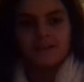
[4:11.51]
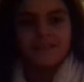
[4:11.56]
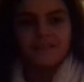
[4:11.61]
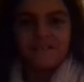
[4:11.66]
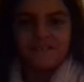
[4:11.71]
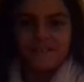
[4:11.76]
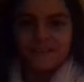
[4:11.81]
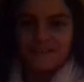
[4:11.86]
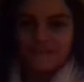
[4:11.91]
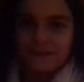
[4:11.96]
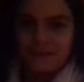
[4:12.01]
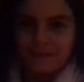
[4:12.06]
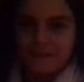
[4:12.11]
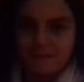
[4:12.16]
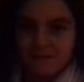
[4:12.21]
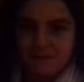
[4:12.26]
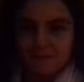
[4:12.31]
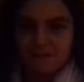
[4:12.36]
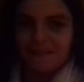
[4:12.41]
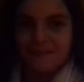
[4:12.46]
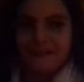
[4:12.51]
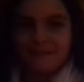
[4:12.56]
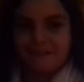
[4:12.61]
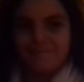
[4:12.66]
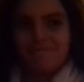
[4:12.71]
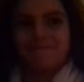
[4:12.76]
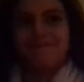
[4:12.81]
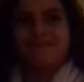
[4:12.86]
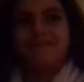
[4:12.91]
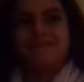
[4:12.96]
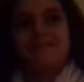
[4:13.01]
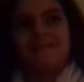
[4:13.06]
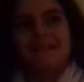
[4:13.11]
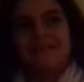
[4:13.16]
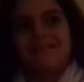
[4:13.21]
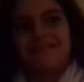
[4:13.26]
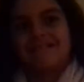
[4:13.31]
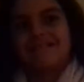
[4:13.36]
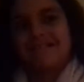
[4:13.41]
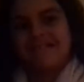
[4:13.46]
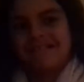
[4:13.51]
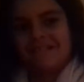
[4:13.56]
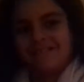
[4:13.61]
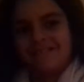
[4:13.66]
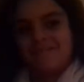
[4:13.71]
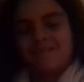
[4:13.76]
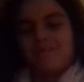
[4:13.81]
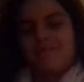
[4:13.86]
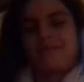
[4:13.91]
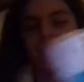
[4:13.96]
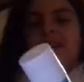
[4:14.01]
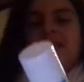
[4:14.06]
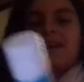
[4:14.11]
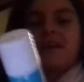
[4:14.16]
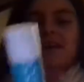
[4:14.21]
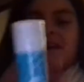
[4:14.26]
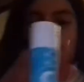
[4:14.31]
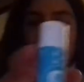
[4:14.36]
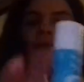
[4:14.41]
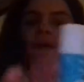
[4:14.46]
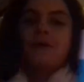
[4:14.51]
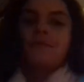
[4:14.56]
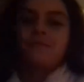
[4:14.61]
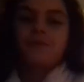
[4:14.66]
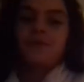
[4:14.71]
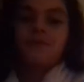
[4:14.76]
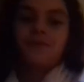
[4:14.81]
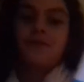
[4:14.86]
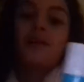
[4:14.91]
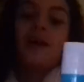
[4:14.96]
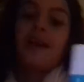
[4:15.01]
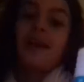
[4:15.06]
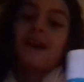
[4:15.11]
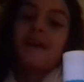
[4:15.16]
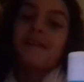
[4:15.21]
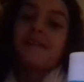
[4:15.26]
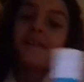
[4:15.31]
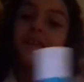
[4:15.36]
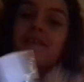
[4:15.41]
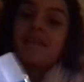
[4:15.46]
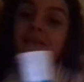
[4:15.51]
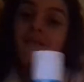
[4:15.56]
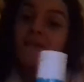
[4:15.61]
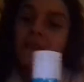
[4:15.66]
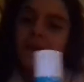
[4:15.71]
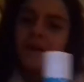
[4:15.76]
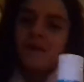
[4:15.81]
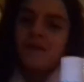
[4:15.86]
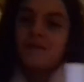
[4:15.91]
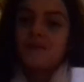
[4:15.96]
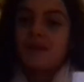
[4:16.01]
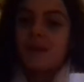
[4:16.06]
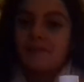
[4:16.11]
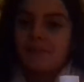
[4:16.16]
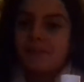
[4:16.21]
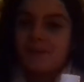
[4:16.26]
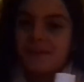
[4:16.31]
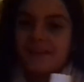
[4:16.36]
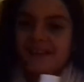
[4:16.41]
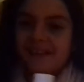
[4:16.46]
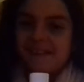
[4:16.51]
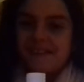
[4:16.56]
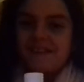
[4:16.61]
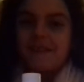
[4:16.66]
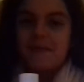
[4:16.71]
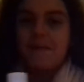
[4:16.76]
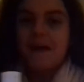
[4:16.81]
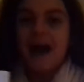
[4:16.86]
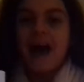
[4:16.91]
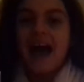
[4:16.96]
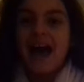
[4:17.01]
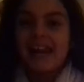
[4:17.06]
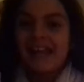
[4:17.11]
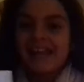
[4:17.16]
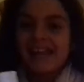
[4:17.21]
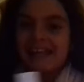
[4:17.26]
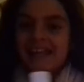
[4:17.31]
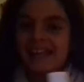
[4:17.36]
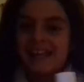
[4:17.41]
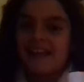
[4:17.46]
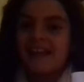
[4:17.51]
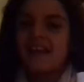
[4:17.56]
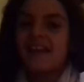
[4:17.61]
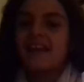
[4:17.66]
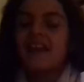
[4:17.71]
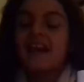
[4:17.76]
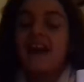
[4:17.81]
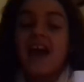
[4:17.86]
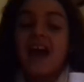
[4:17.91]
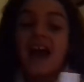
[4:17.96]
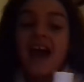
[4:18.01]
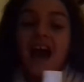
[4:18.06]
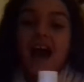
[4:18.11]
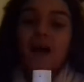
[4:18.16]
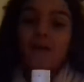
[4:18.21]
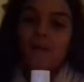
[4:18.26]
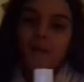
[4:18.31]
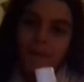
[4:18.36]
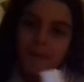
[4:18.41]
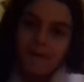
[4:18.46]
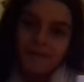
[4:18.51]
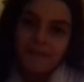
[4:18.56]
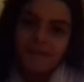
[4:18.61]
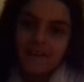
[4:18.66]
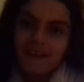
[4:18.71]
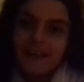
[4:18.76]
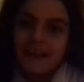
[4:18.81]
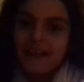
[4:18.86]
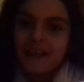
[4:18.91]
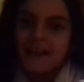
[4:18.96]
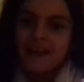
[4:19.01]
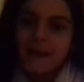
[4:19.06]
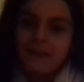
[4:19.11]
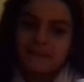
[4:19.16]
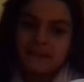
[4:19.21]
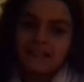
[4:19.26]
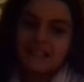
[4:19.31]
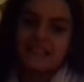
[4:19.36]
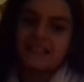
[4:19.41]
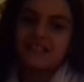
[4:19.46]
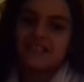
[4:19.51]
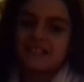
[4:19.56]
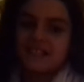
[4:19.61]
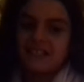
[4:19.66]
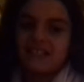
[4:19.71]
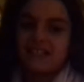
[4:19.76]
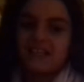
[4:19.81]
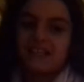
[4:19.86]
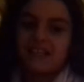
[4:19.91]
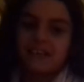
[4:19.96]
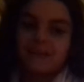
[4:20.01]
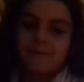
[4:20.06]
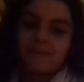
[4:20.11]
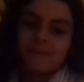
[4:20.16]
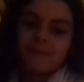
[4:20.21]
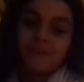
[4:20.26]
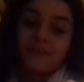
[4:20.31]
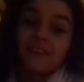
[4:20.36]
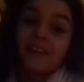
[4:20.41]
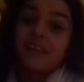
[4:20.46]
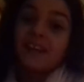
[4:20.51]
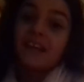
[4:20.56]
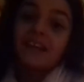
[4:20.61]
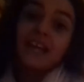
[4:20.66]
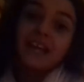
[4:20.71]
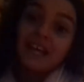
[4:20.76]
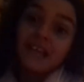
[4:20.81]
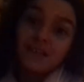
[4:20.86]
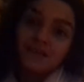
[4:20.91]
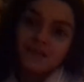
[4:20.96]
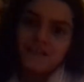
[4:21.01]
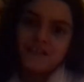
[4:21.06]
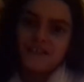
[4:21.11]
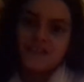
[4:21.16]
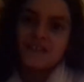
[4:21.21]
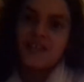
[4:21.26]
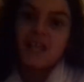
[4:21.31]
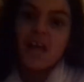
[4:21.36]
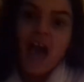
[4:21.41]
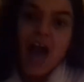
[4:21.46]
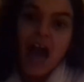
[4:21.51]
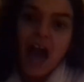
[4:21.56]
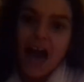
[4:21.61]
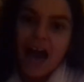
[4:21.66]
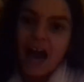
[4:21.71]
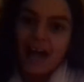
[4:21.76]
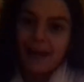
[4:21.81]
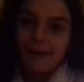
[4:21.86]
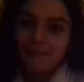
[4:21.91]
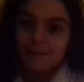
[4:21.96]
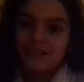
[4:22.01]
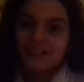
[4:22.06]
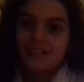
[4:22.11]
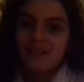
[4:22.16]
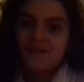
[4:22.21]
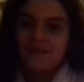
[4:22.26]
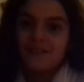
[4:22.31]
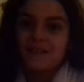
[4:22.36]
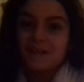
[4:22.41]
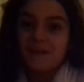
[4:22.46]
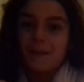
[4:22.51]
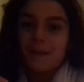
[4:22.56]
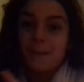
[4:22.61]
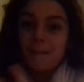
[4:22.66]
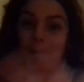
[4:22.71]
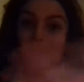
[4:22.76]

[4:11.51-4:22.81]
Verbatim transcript: Non mais je vais quand même en garder pour demain. Bon voilà, si cette vidéo vous a plu, n'hésitez pas à liker, à commenter et à partager. Et je vous dis à la prochaine vidéo.